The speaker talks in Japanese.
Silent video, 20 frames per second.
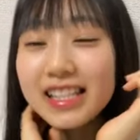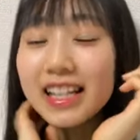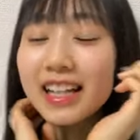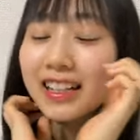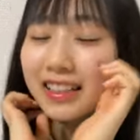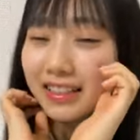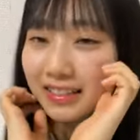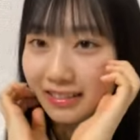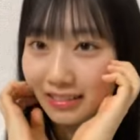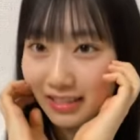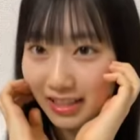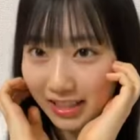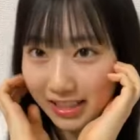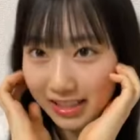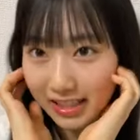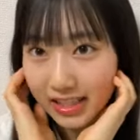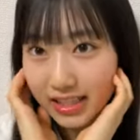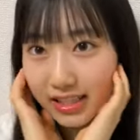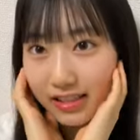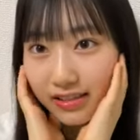つだ5
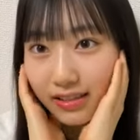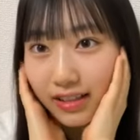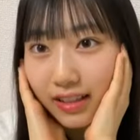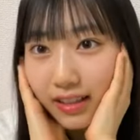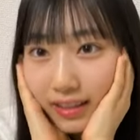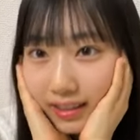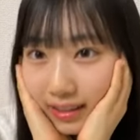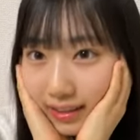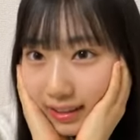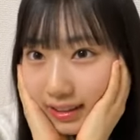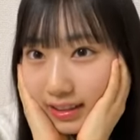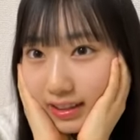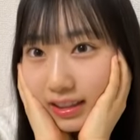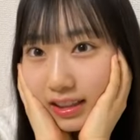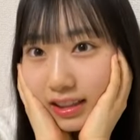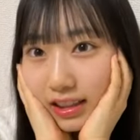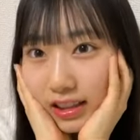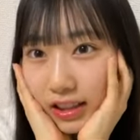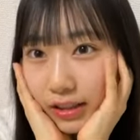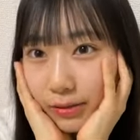月27
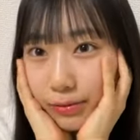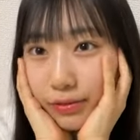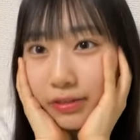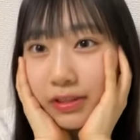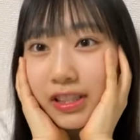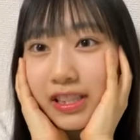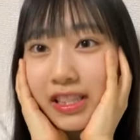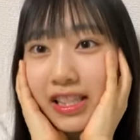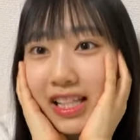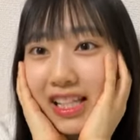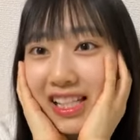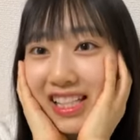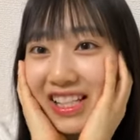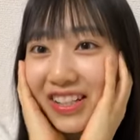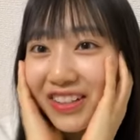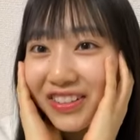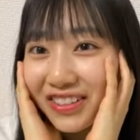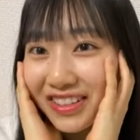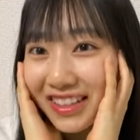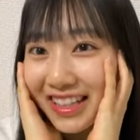でも指定
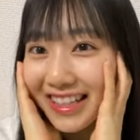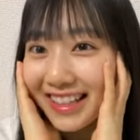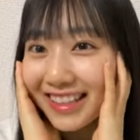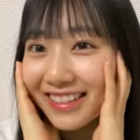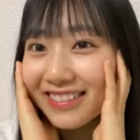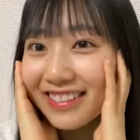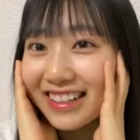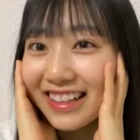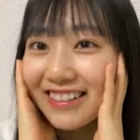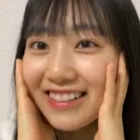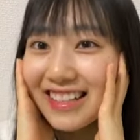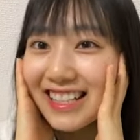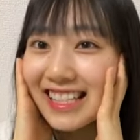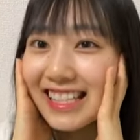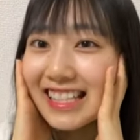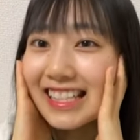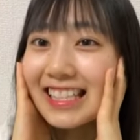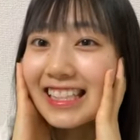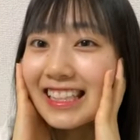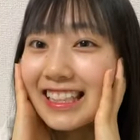して送れた方が
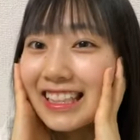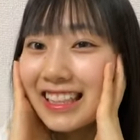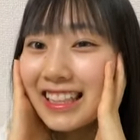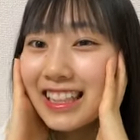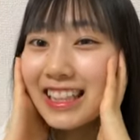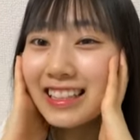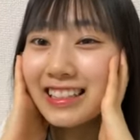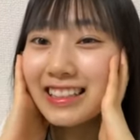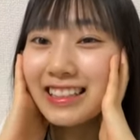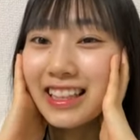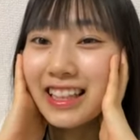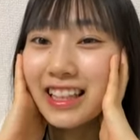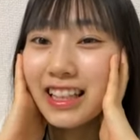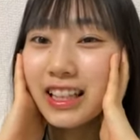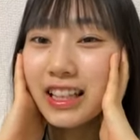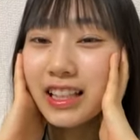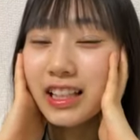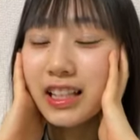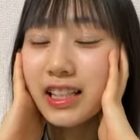嬉しい逆に